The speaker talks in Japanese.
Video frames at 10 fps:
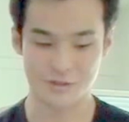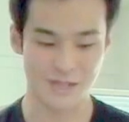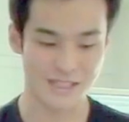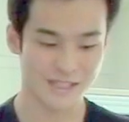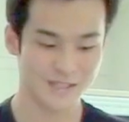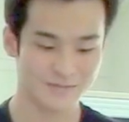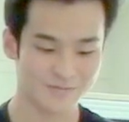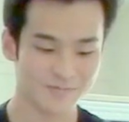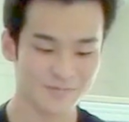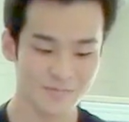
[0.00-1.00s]
します。
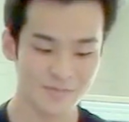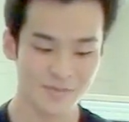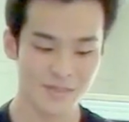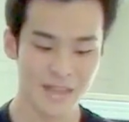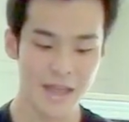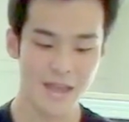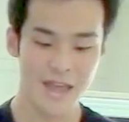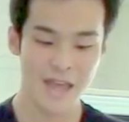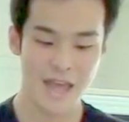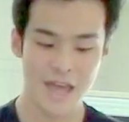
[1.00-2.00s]
で、
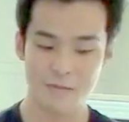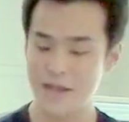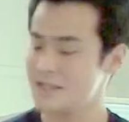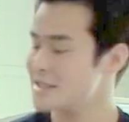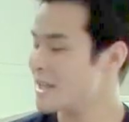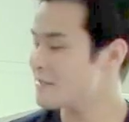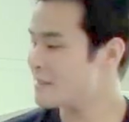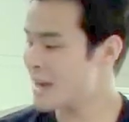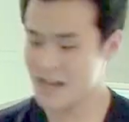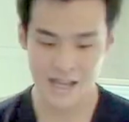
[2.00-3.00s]
えー、
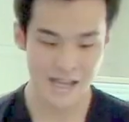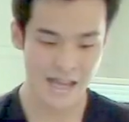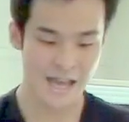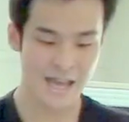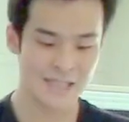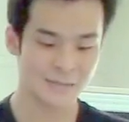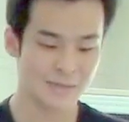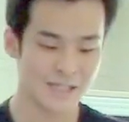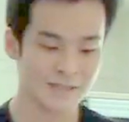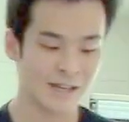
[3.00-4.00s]
ベースラインは、えー、
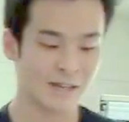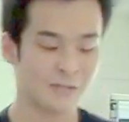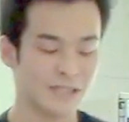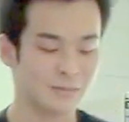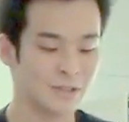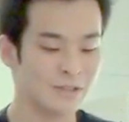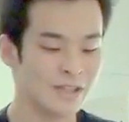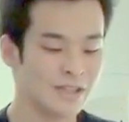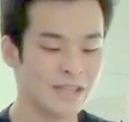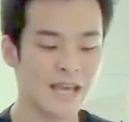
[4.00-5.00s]
エスプレッソアルゴリズム。
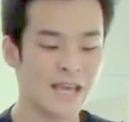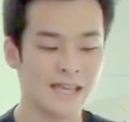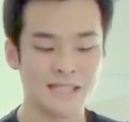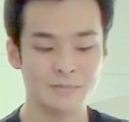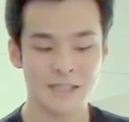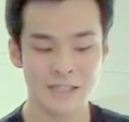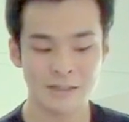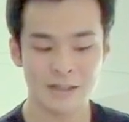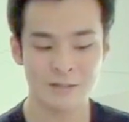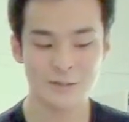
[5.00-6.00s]
で、
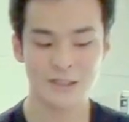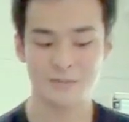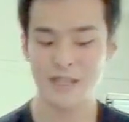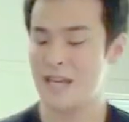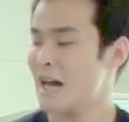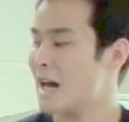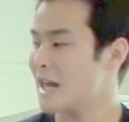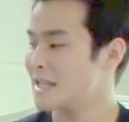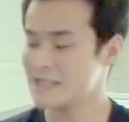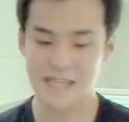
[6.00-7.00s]
エスプレッソアルゴリズムに
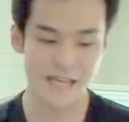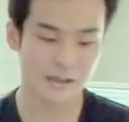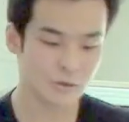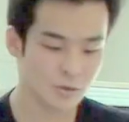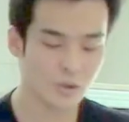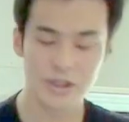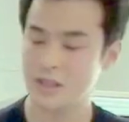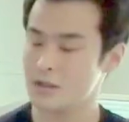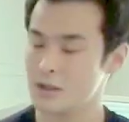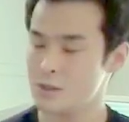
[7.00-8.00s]
入った制約とい
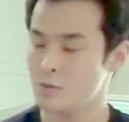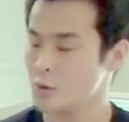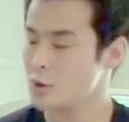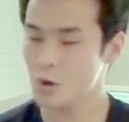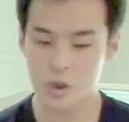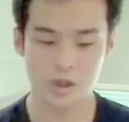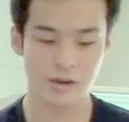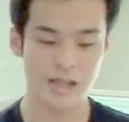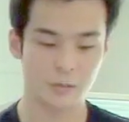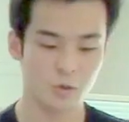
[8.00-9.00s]
うものを
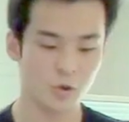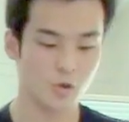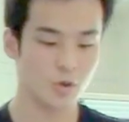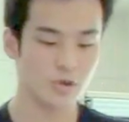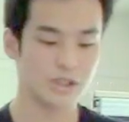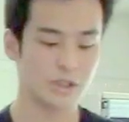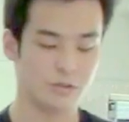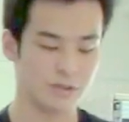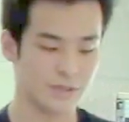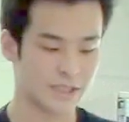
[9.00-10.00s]
加えたものを使
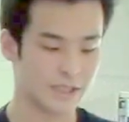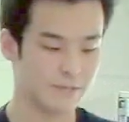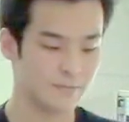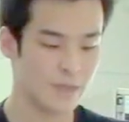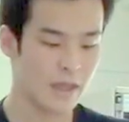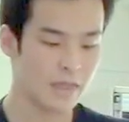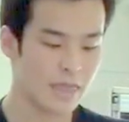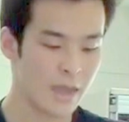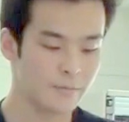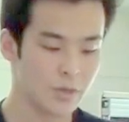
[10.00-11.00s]
用します。
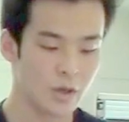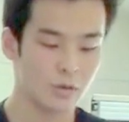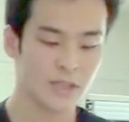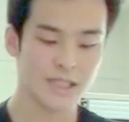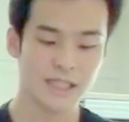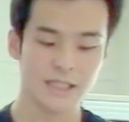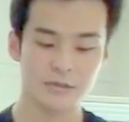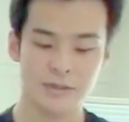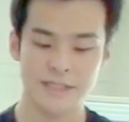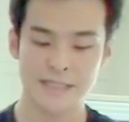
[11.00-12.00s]
で、同じ
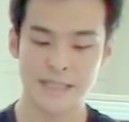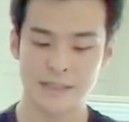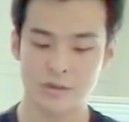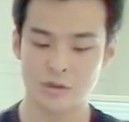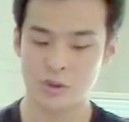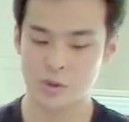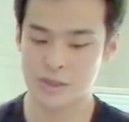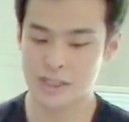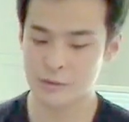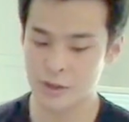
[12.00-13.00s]
数のインスタンスを取
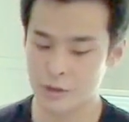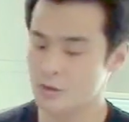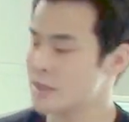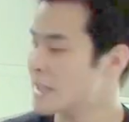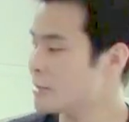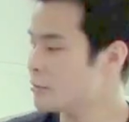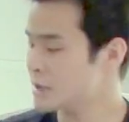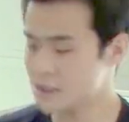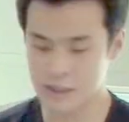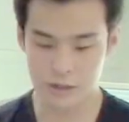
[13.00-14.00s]
得した時の適
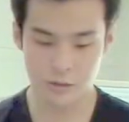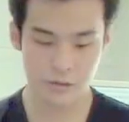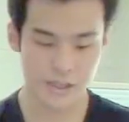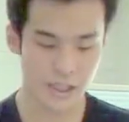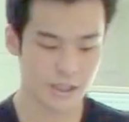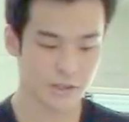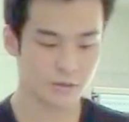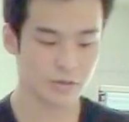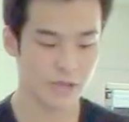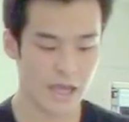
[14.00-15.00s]
合率を比較す
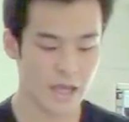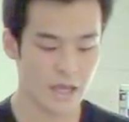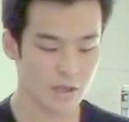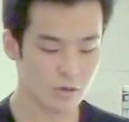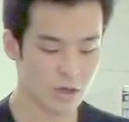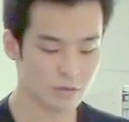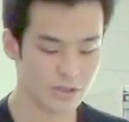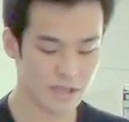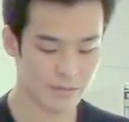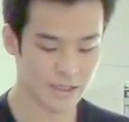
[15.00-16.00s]
ることで評価を
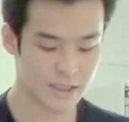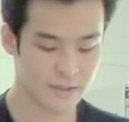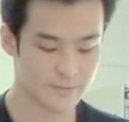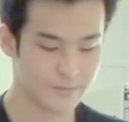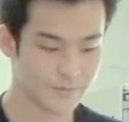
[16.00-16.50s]
しています。